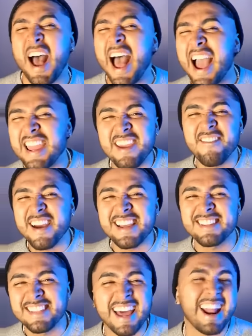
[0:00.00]
ahí va a
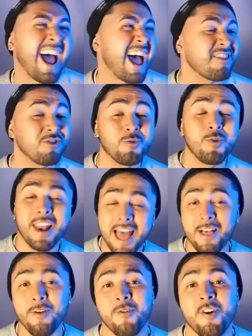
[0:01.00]
estar a tu
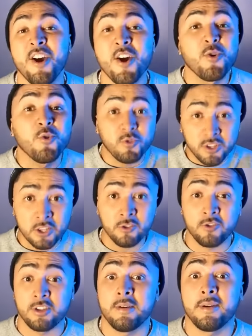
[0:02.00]
lado
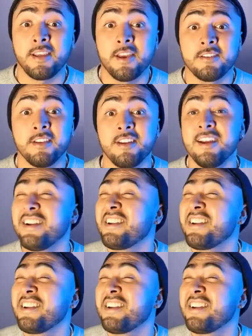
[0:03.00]
juntitos y vas a decir,